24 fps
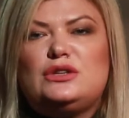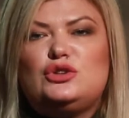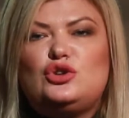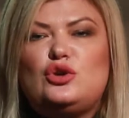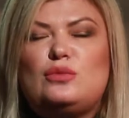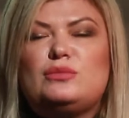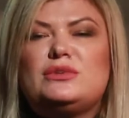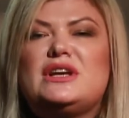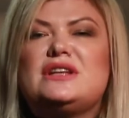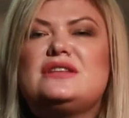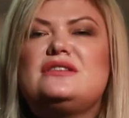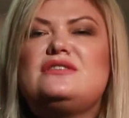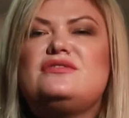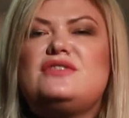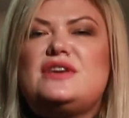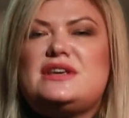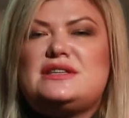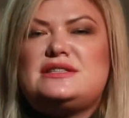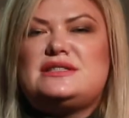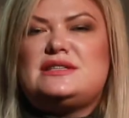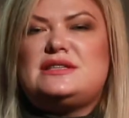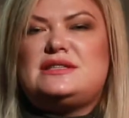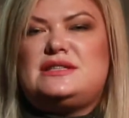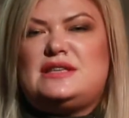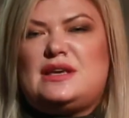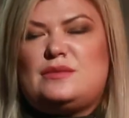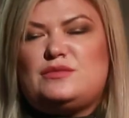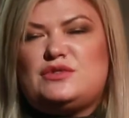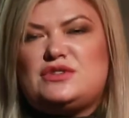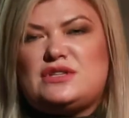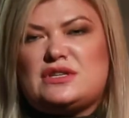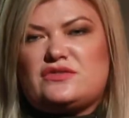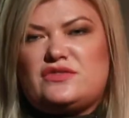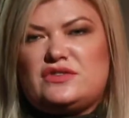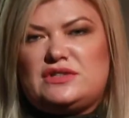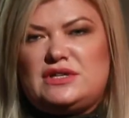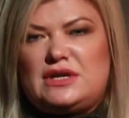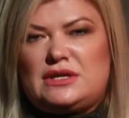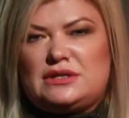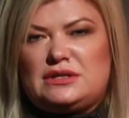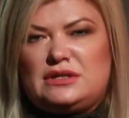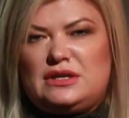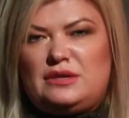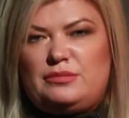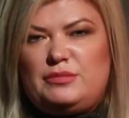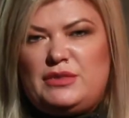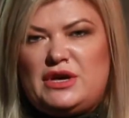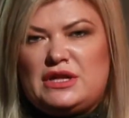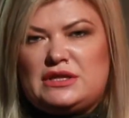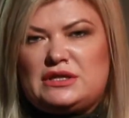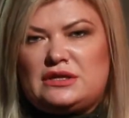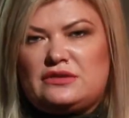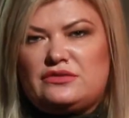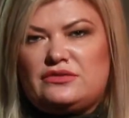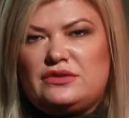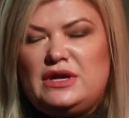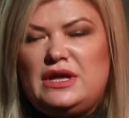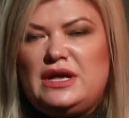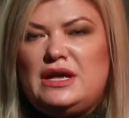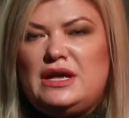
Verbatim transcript: и дом на 270 квадратных метров.